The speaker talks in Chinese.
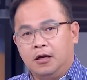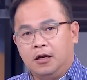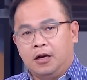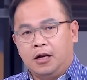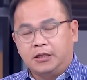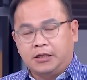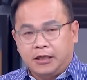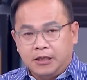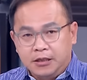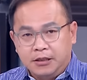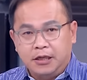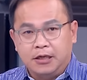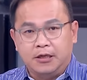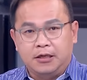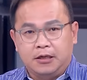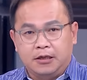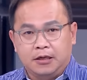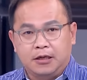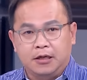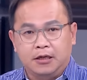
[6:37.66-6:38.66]
那陈建
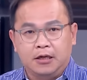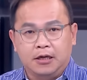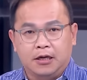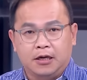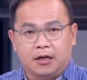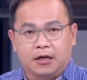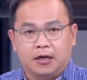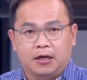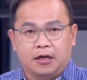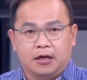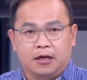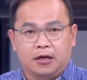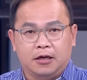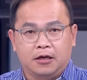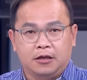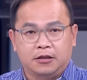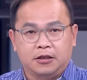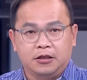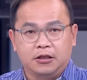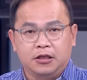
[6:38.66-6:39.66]
仁跟那
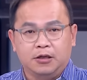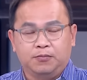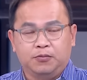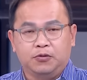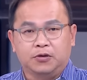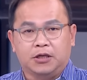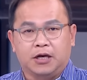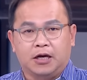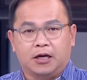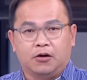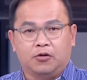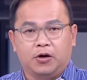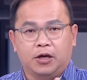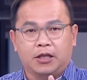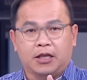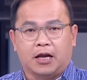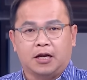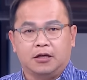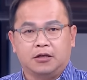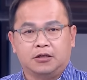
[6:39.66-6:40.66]
个经济部长回
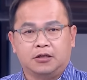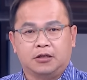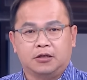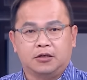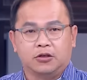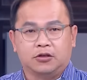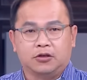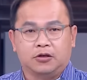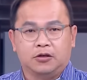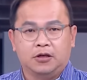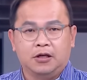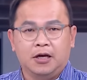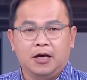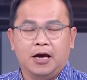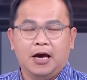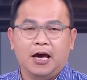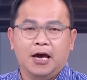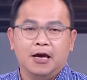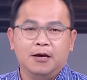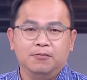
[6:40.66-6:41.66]
答的时候是说，
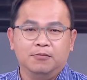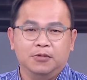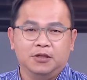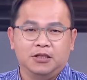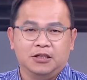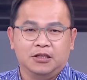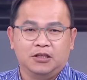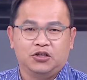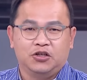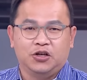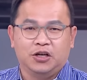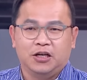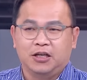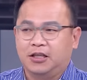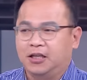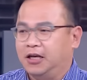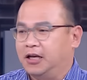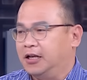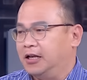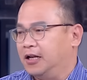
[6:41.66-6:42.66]
黑不是缺
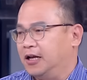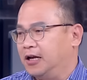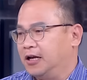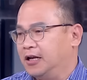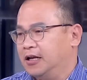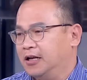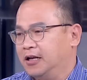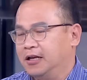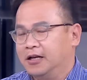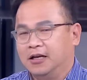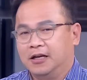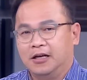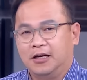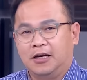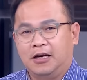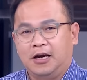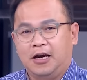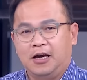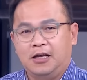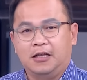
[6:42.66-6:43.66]
电呐，嗯，
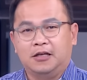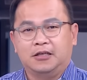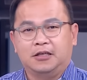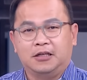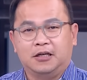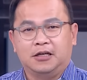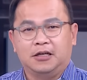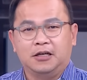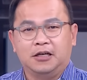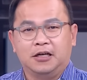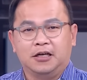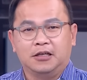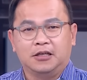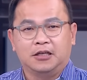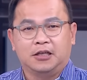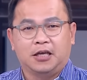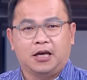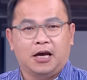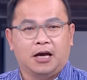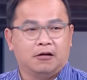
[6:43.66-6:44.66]
黑的是可能叫做
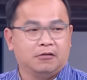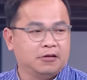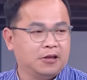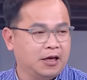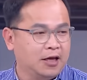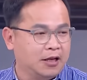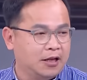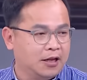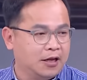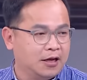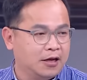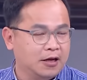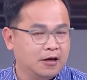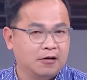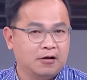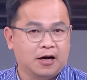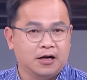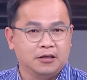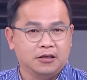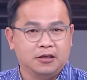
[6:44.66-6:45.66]
跳电呐，
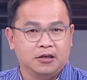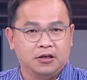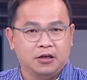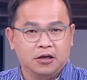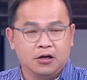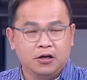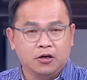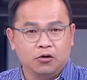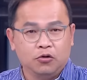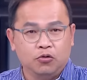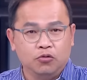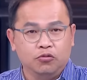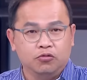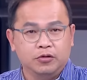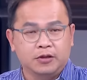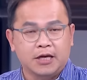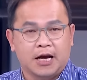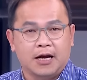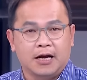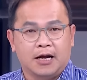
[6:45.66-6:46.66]
嗯，还是故
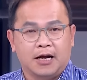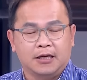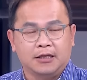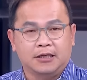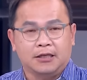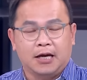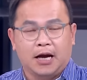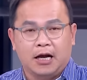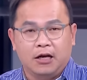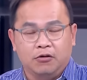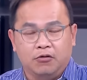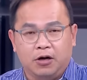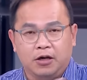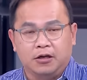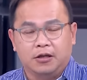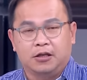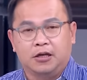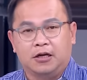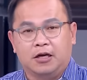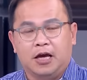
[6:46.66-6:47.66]
障啊，是安怎
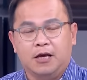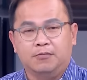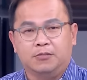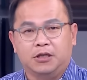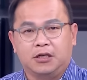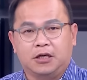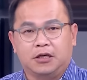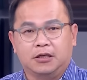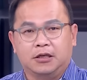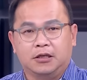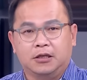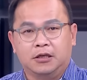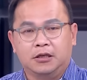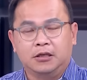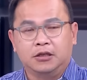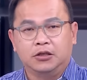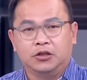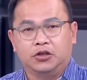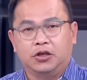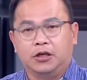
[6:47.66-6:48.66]
的电，黑不是叫做
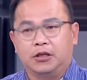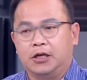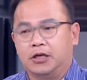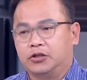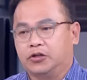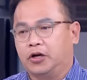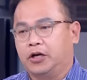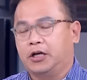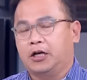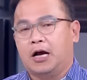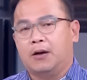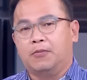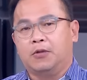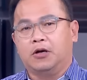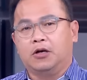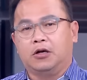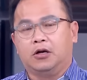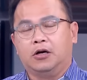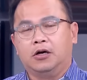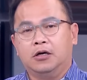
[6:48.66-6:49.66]
缺电，所以阿某
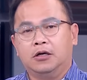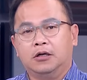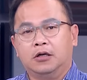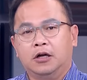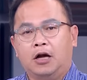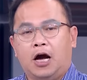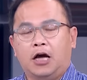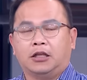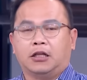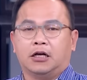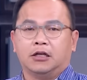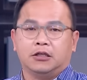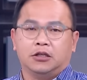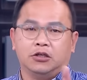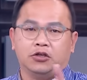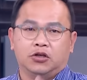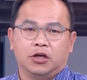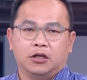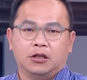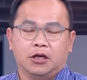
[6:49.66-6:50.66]
伊讲，阿当时
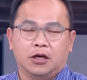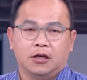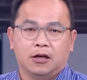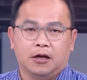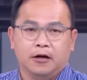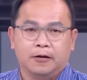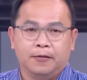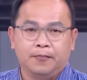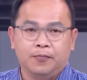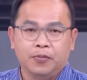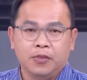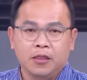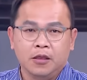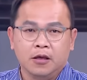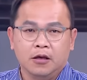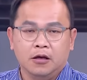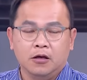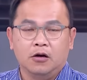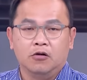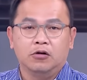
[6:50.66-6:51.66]
缺电呐，
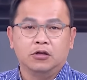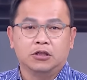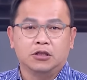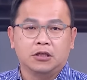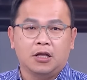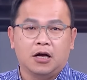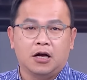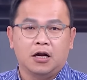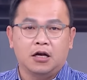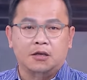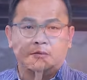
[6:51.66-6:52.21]
伊讲我知道啊，